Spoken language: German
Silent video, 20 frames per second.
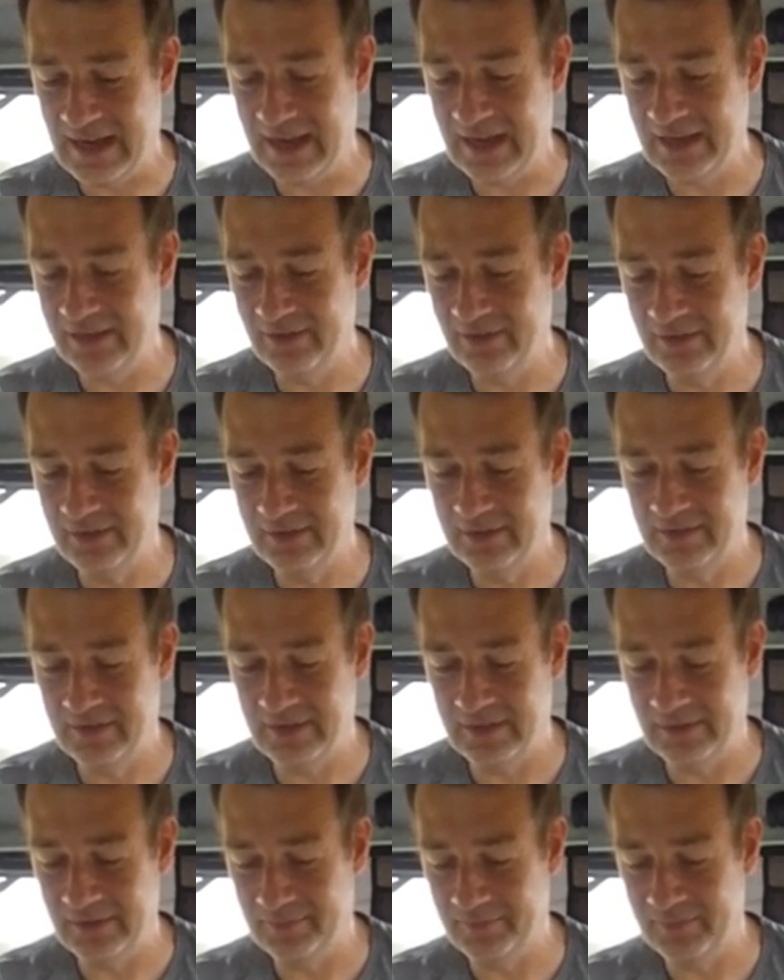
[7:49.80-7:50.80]
geil und
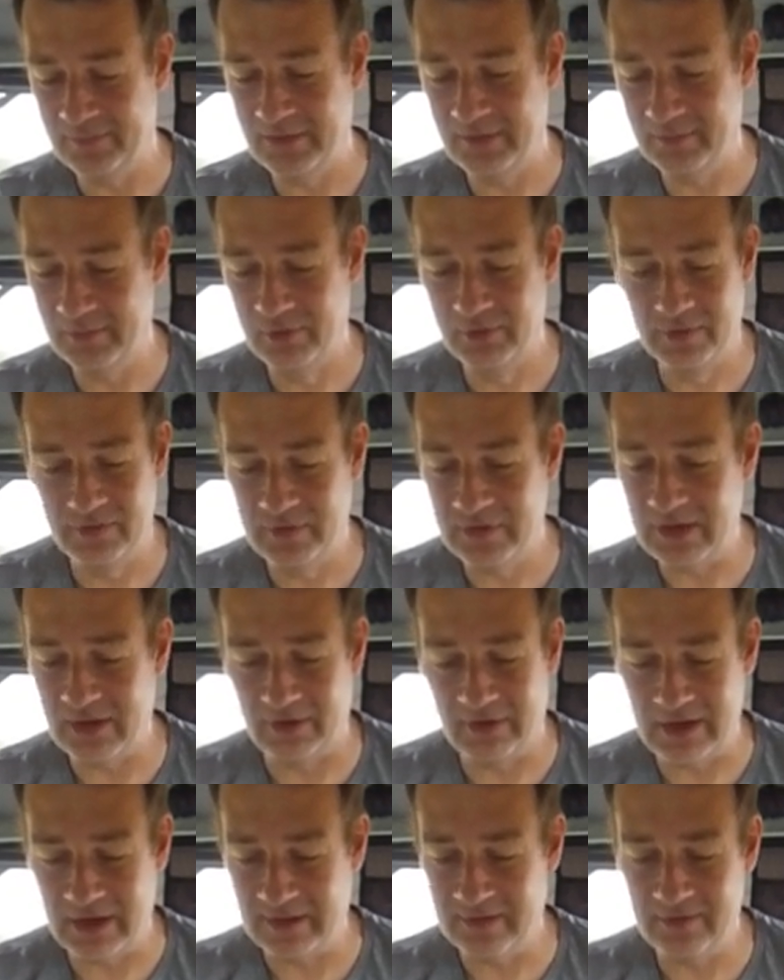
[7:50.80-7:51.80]
ähm, die benutze ich
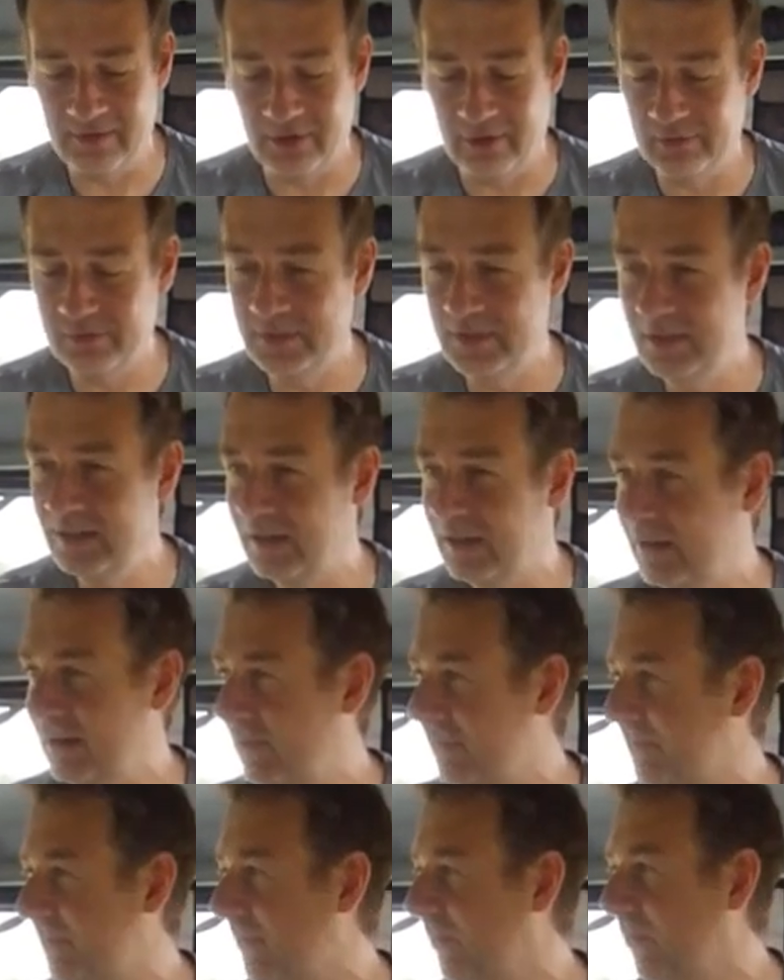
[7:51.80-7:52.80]
auch ganz oft hier
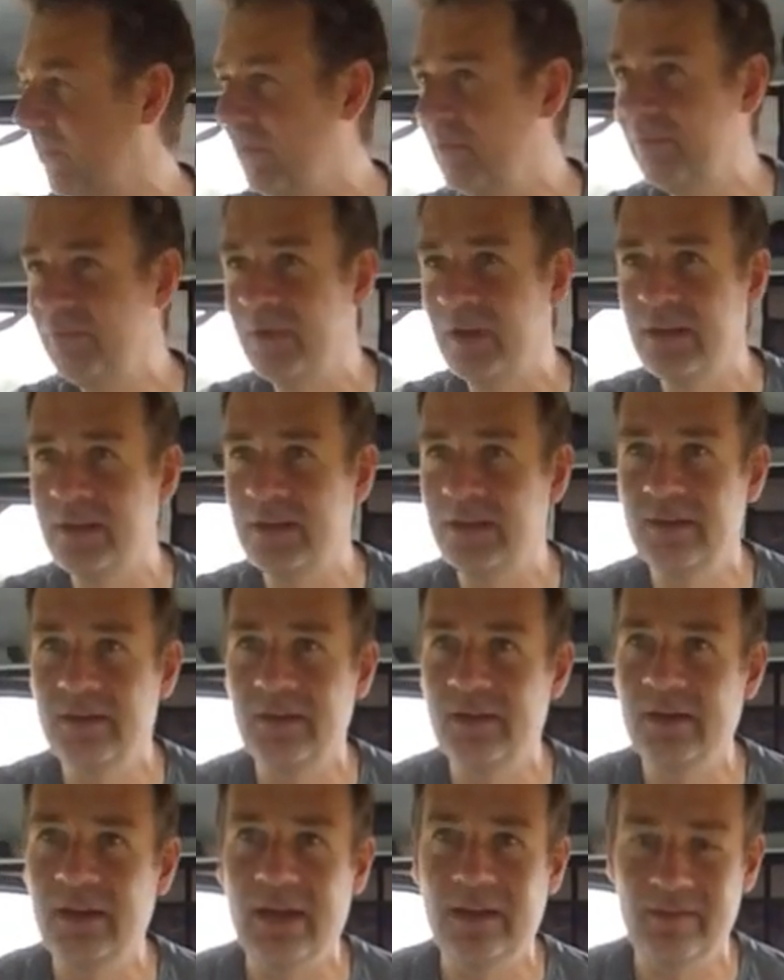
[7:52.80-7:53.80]
auf dem Hof, wenn ich
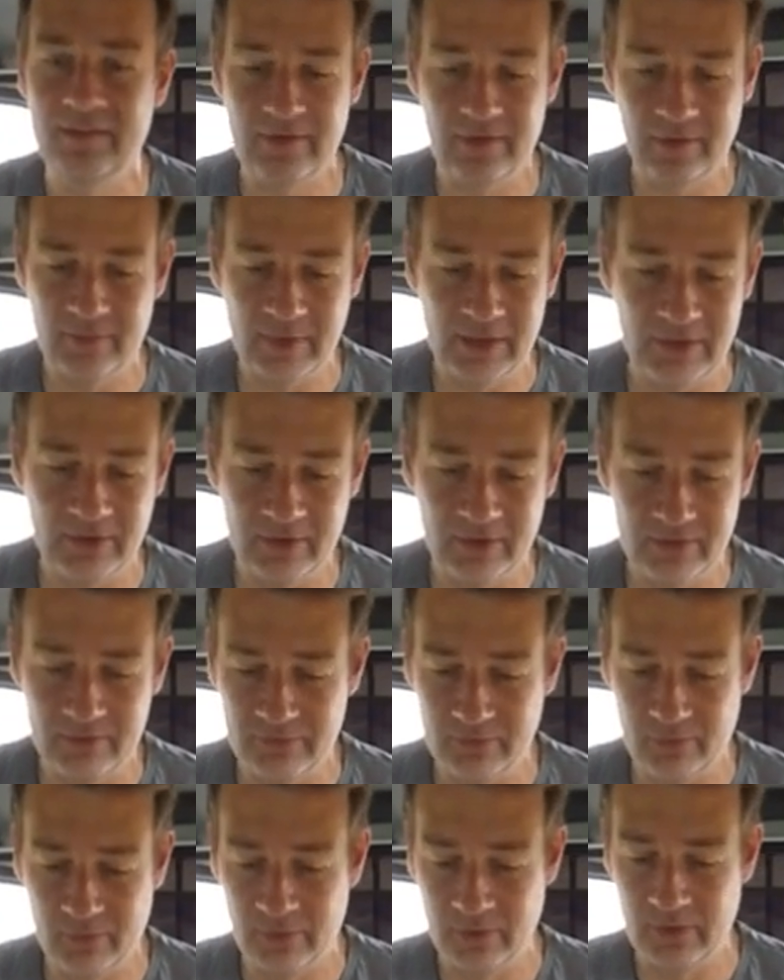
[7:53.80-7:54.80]
nachts nochmal
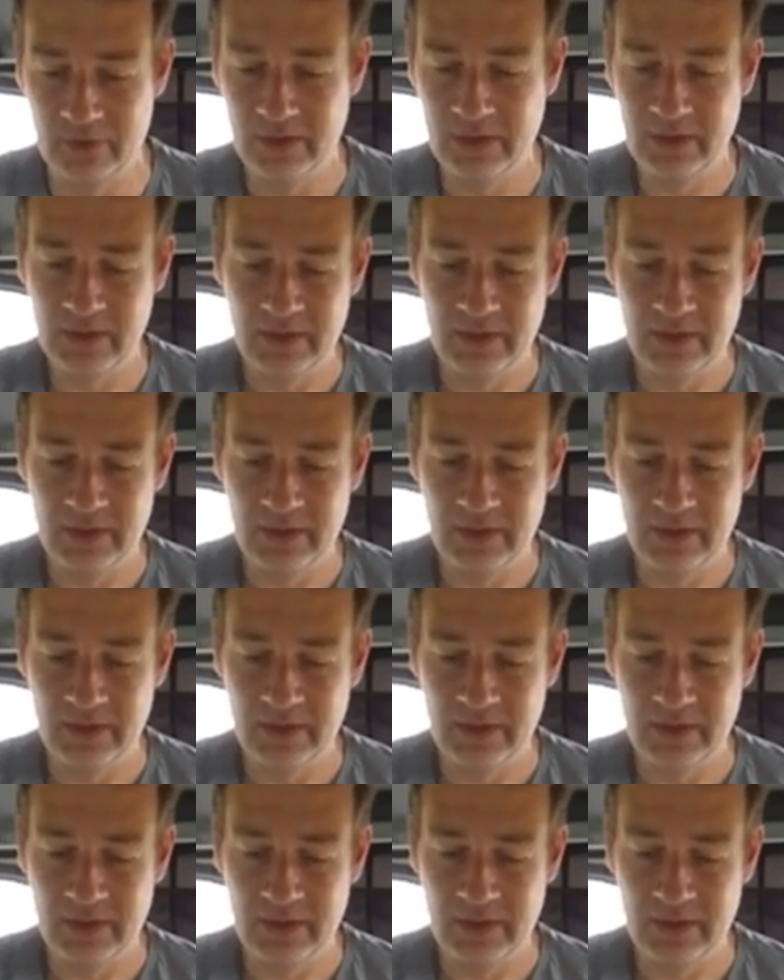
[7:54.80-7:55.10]
irgendwo